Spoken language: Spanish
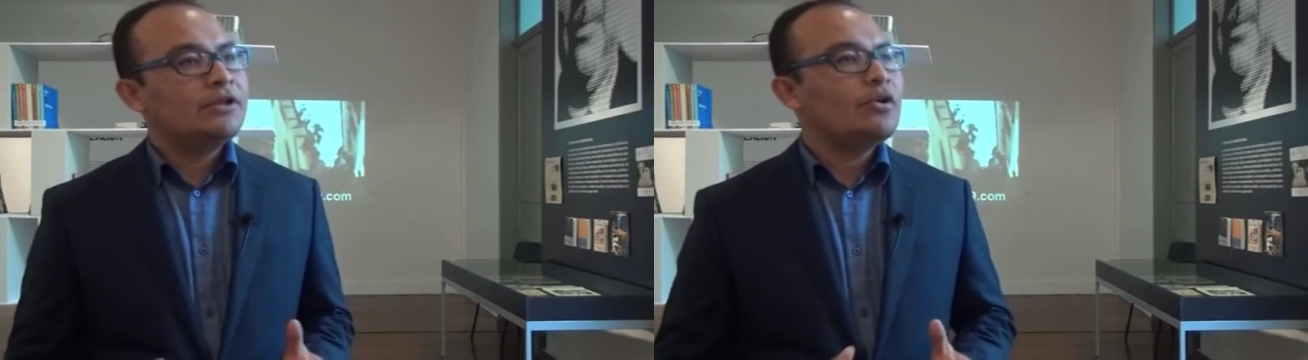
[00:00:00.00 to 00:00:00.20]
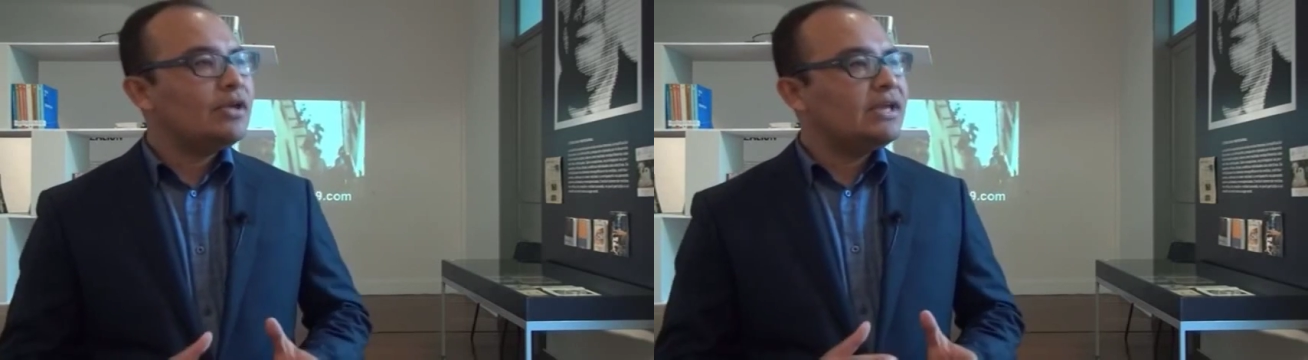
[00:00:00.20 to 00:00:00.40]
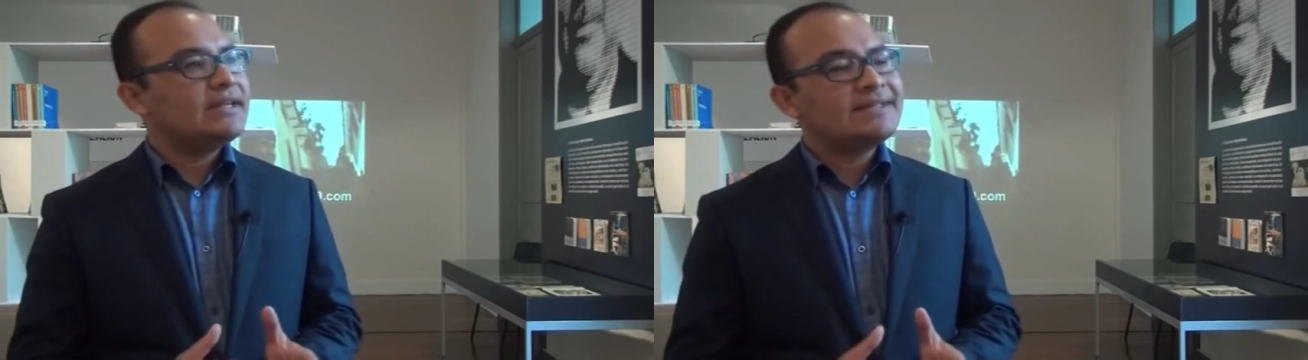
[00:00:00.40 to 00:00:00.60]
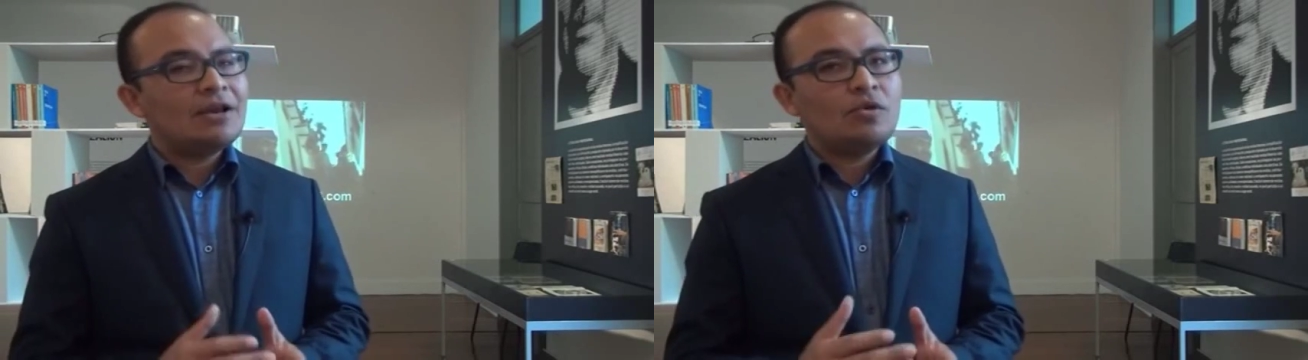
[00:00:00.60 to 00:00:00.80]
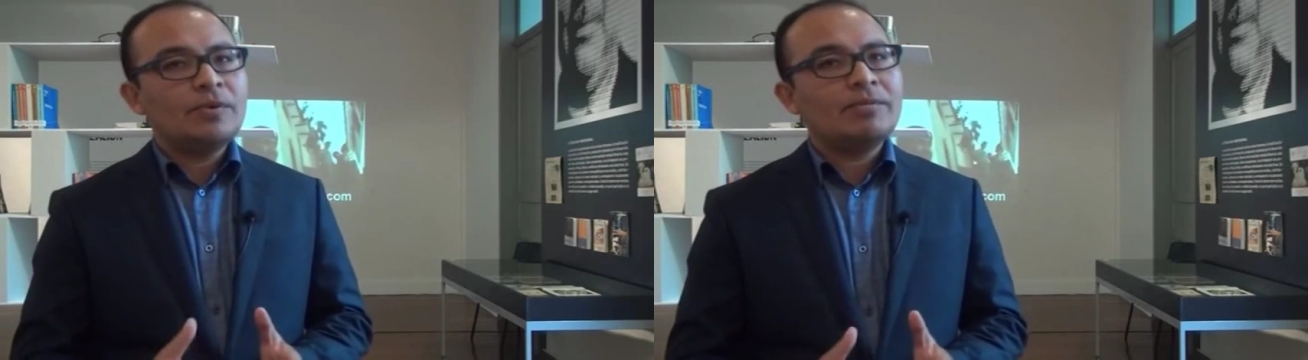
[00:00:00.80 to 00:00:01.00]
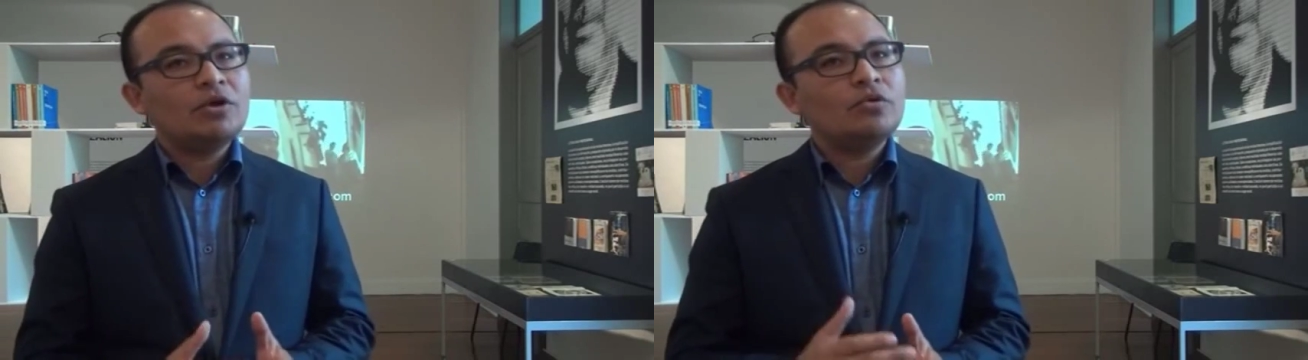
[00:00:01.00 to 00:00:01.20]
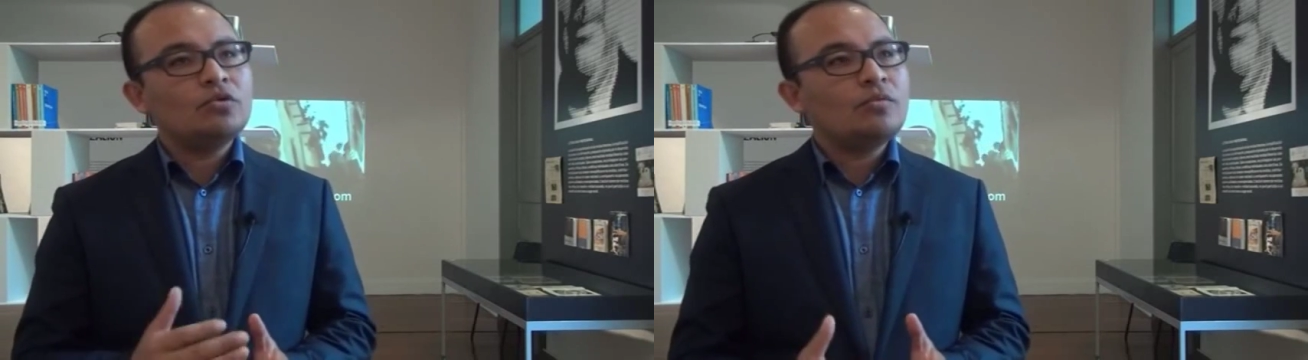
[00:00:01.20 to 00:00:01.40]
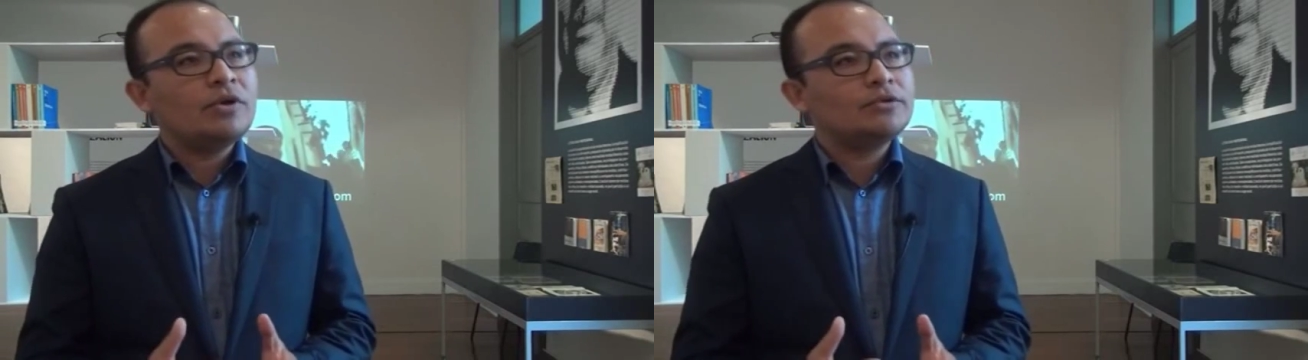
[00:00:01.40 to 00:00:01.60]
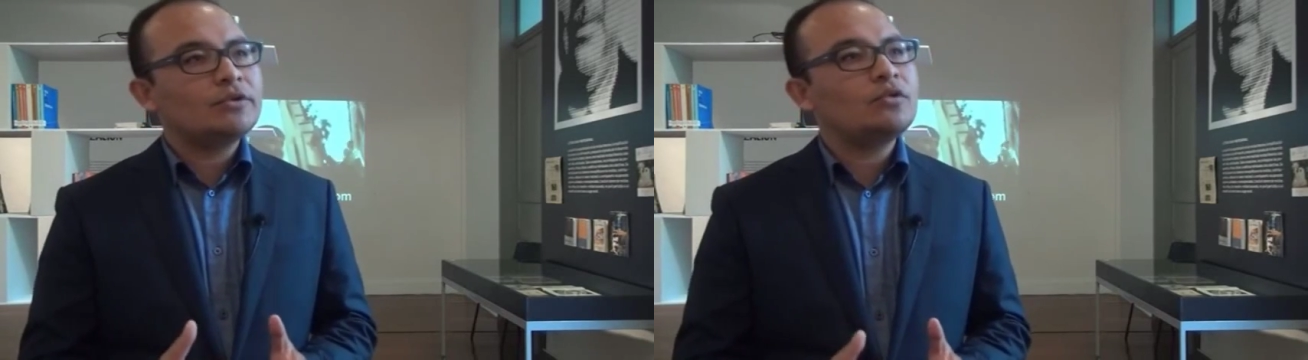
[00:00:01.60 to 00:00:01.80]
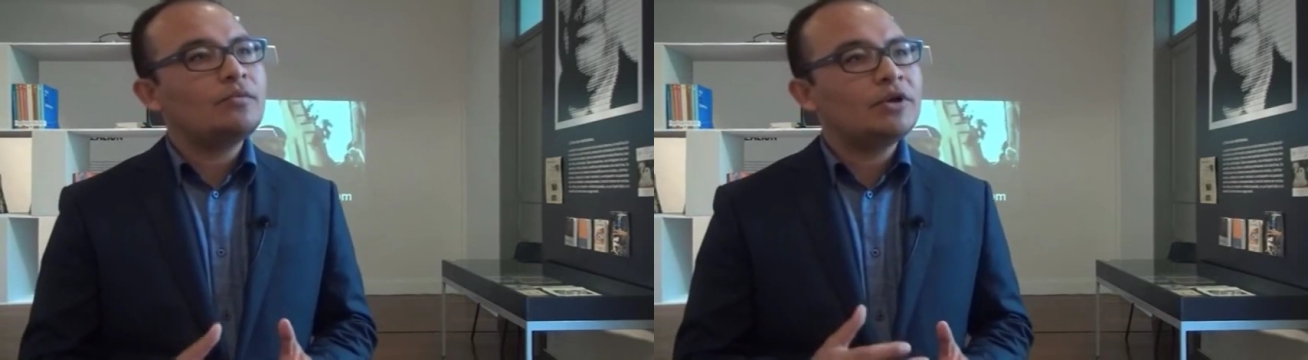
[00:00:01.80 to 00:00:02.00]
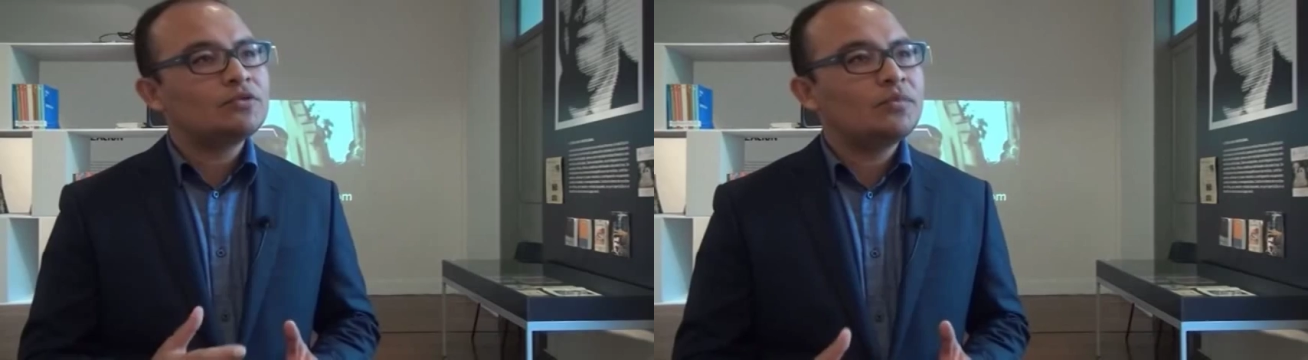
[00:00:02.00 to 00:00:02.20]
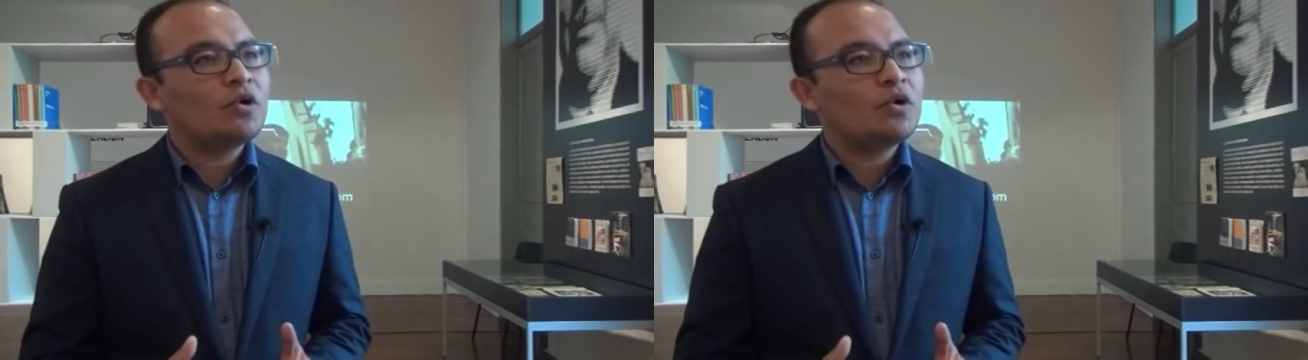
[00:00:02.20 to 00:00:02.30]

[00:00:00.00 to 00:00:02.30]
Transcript: ¿no? Y quizás los primeros números son números